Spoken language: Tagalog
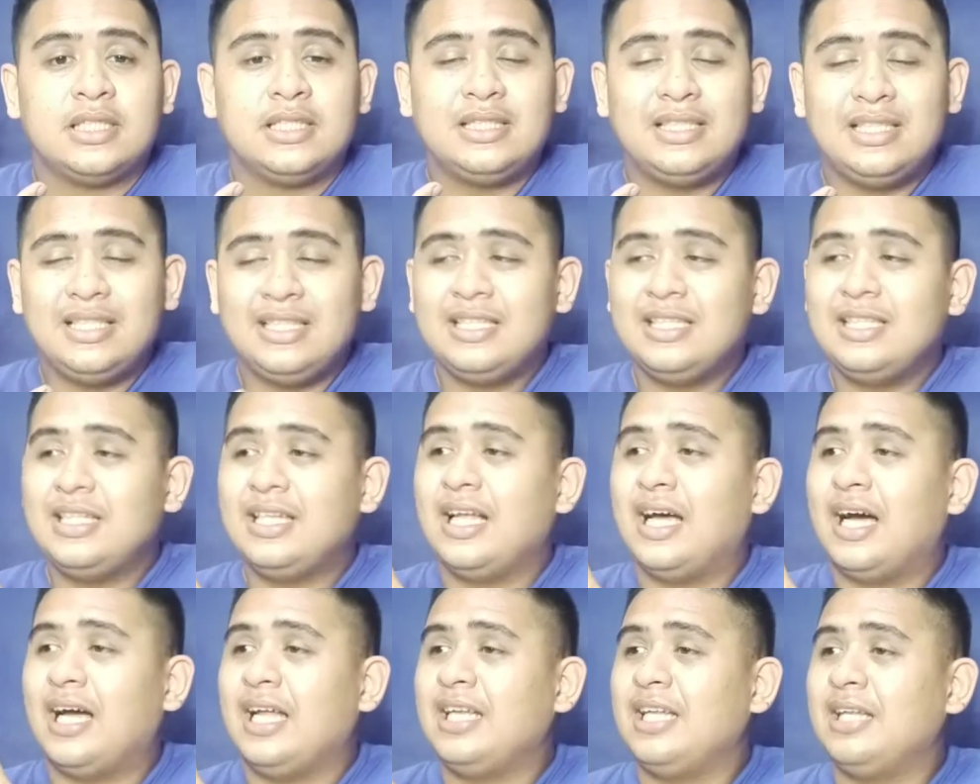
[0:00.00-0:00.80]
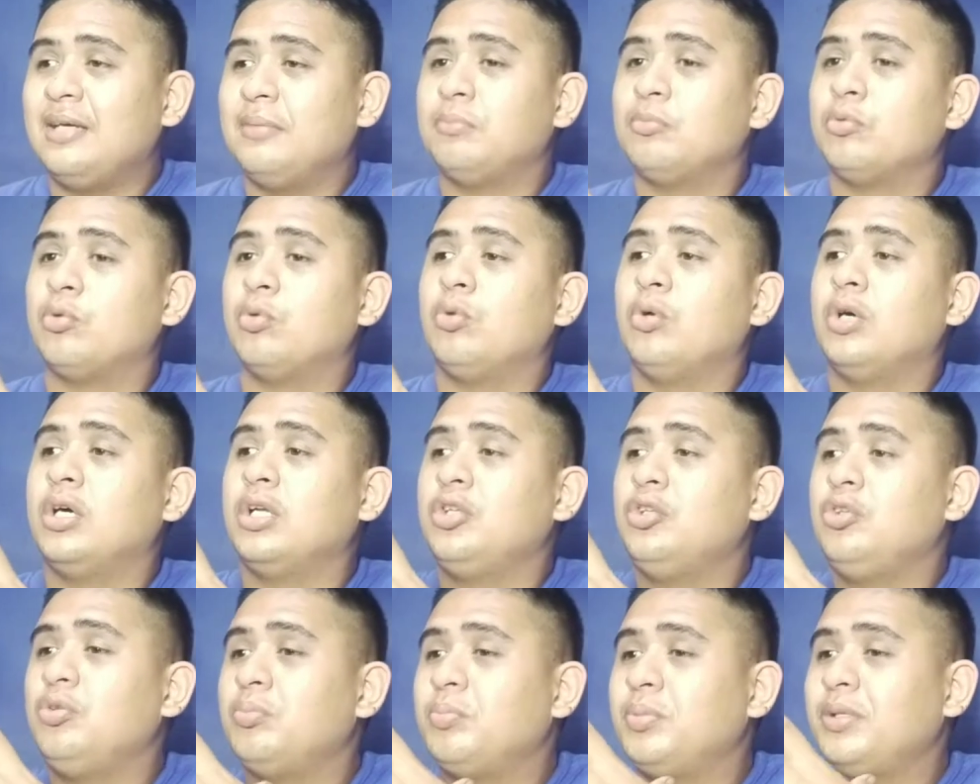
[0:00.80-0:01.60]
Hindi nila alam
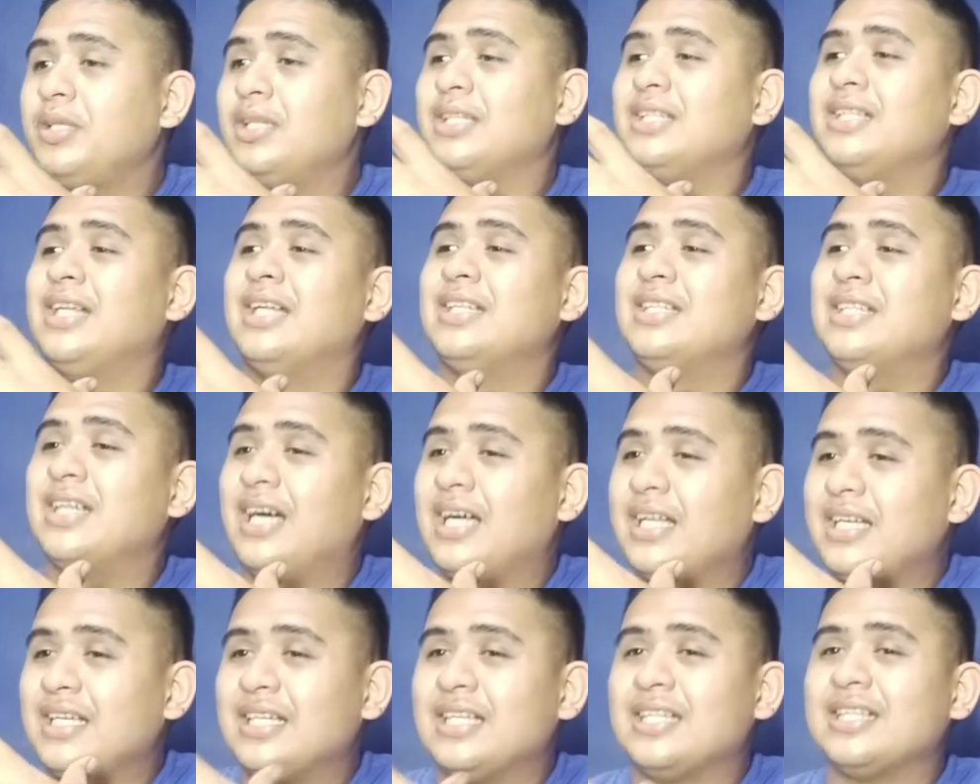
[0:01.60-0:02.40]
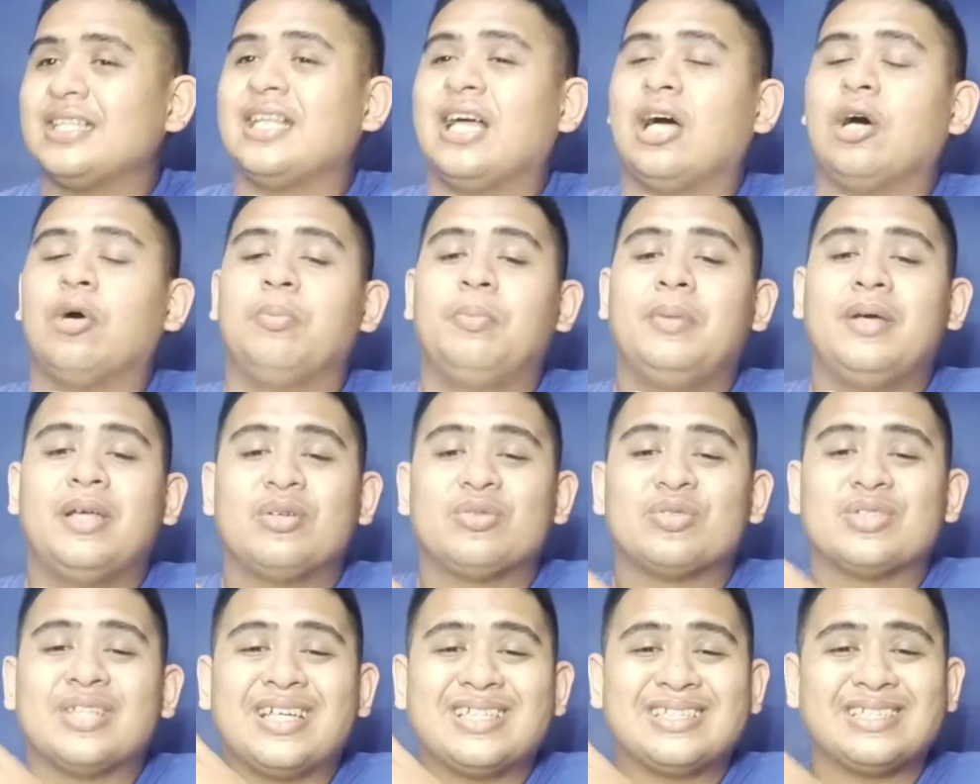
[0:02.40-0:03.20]
kung ano yung pinagdadaan ng tao
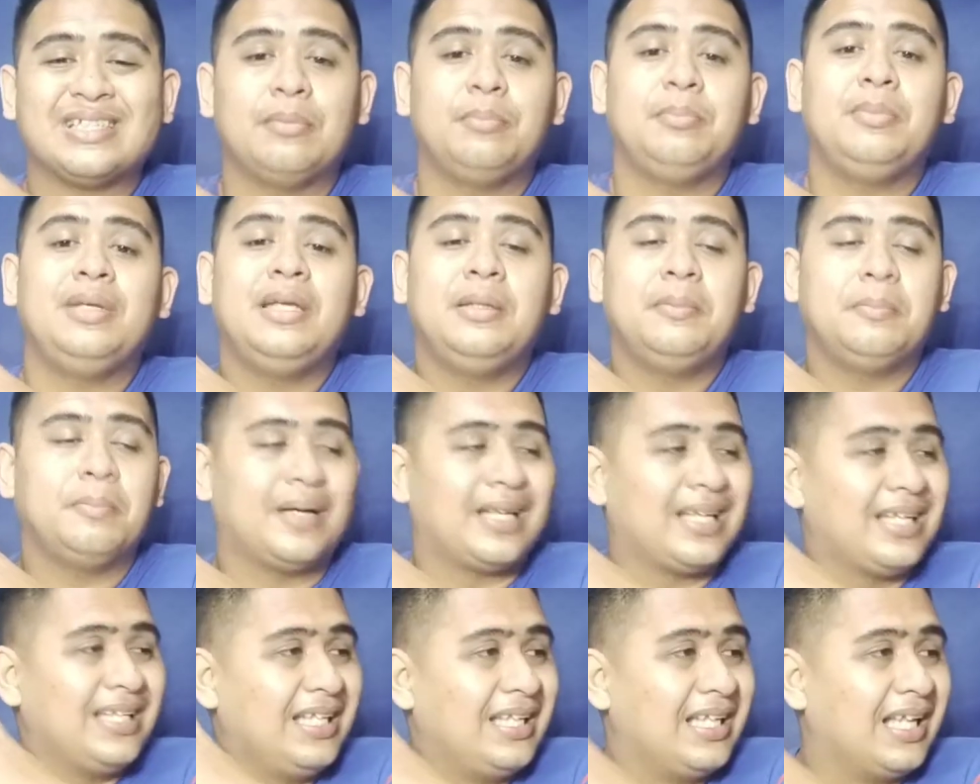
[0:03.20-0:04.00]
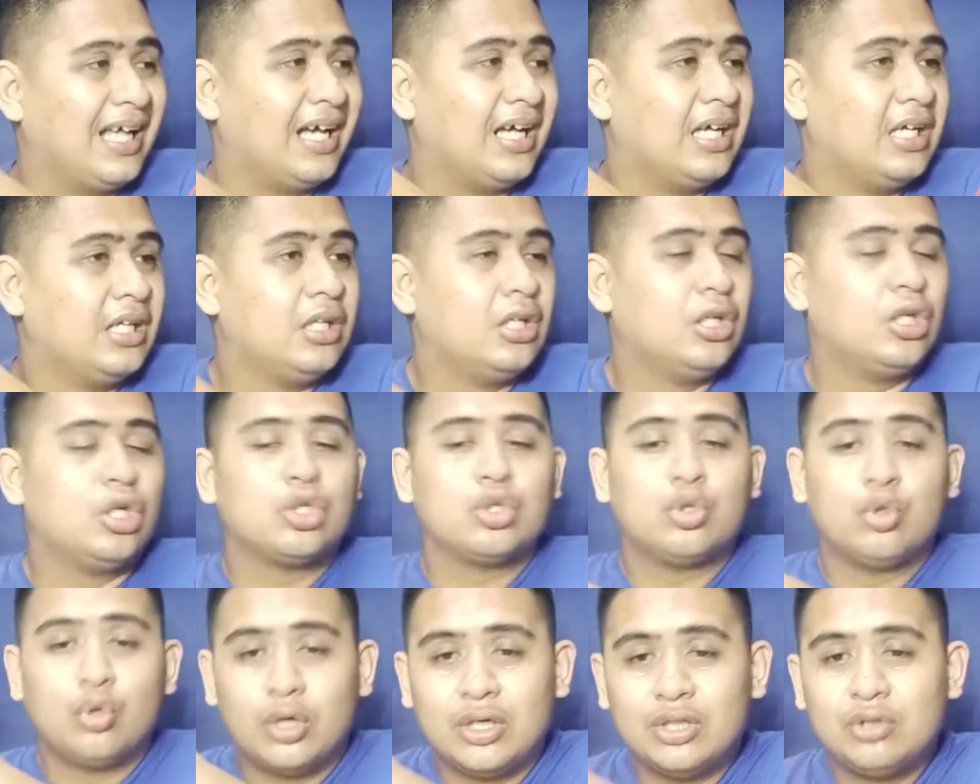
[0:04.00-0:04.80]
pero sasabihin pa nila
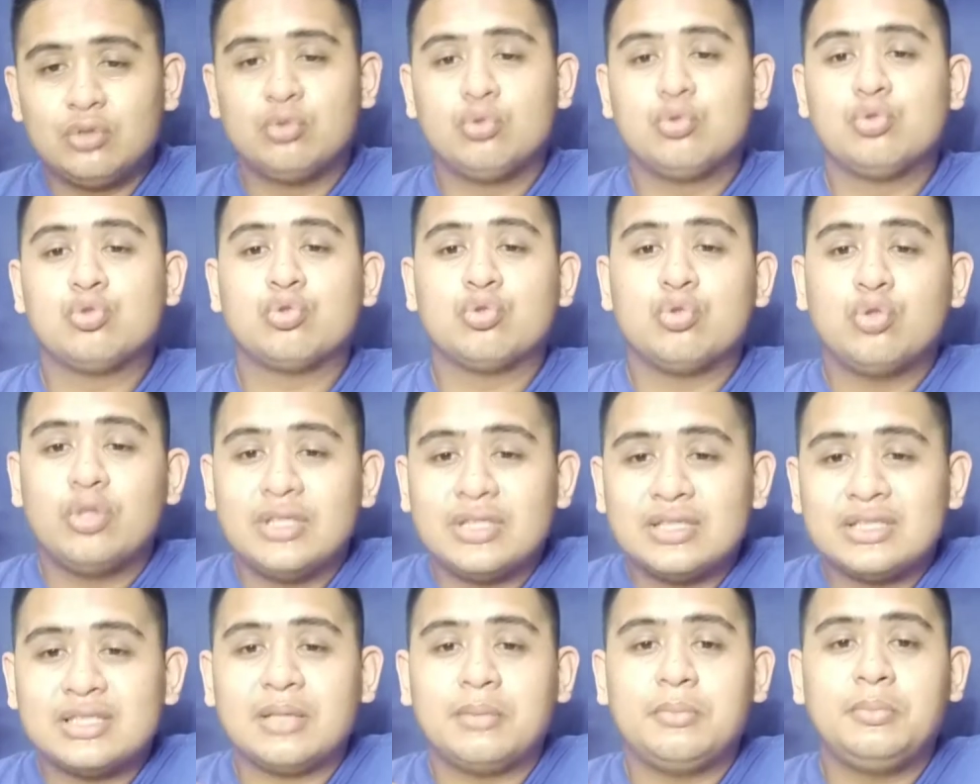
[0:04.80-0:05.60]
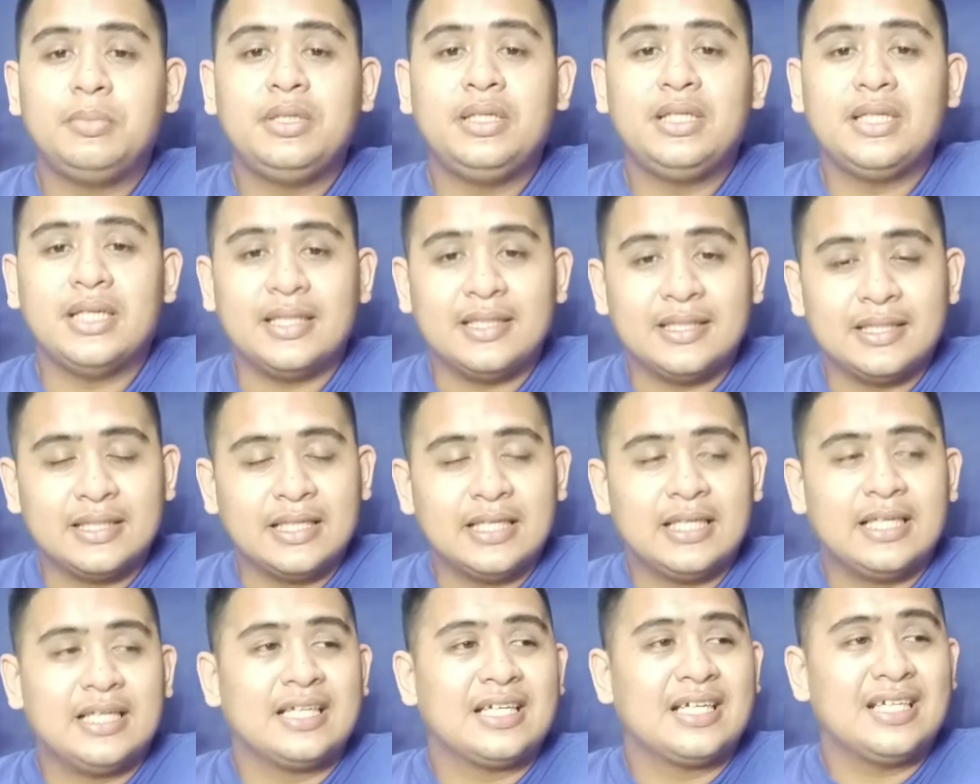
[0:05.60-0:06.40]
kung anong gusto nila sabihin
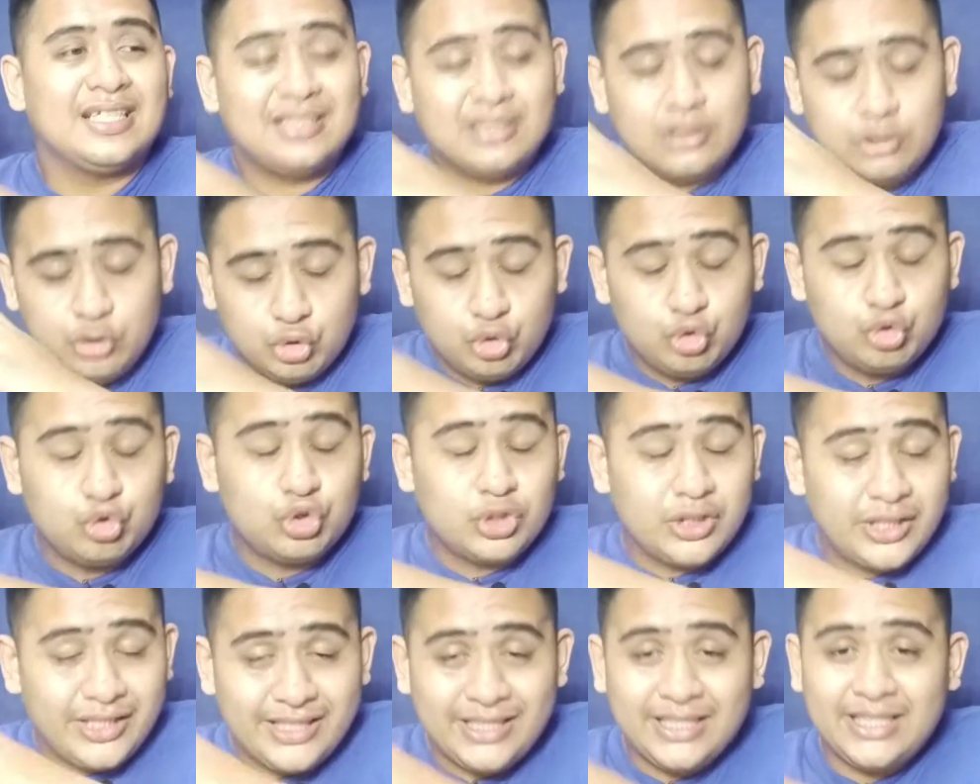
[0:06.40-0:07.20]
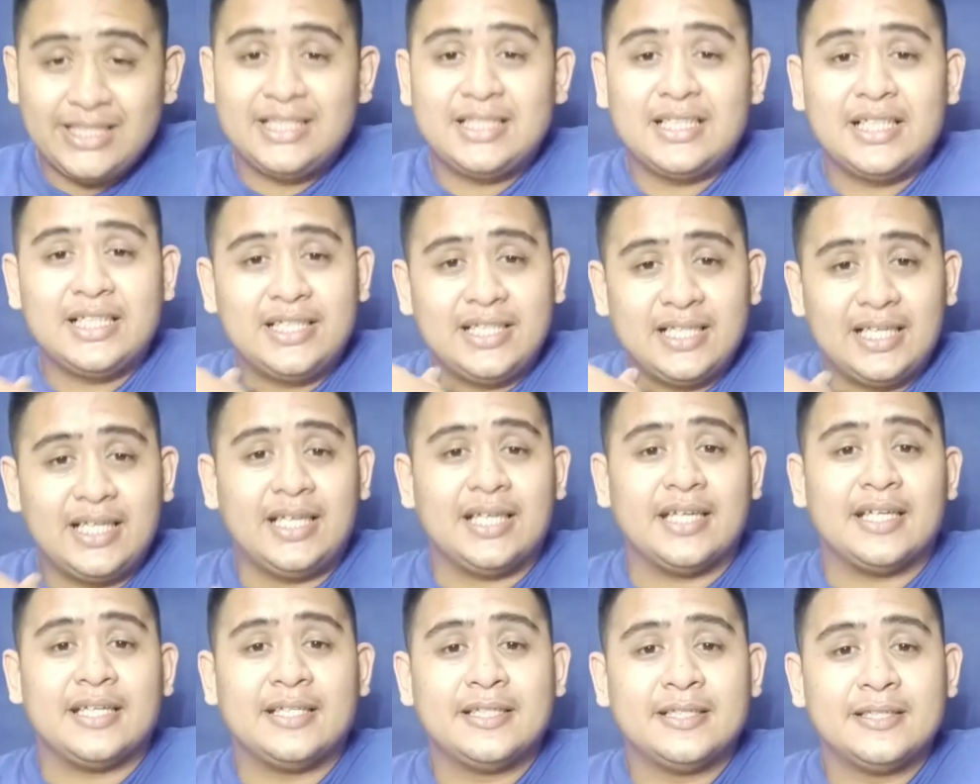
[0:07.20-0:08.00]
kasi yun yung nakikita
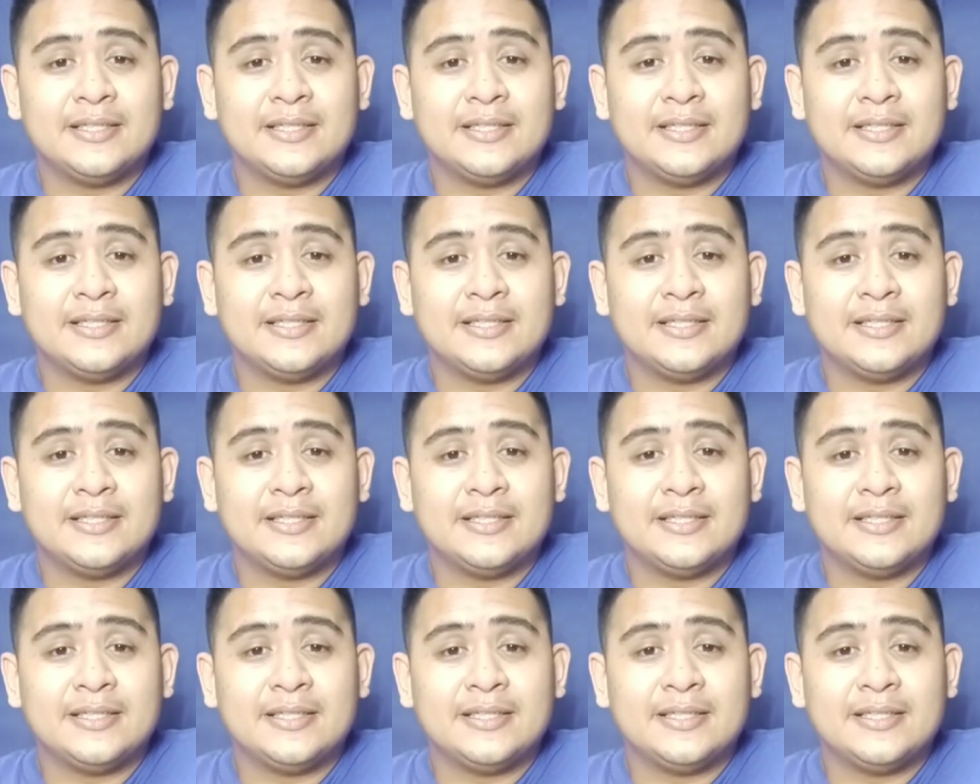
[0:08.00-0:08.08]
nila eh.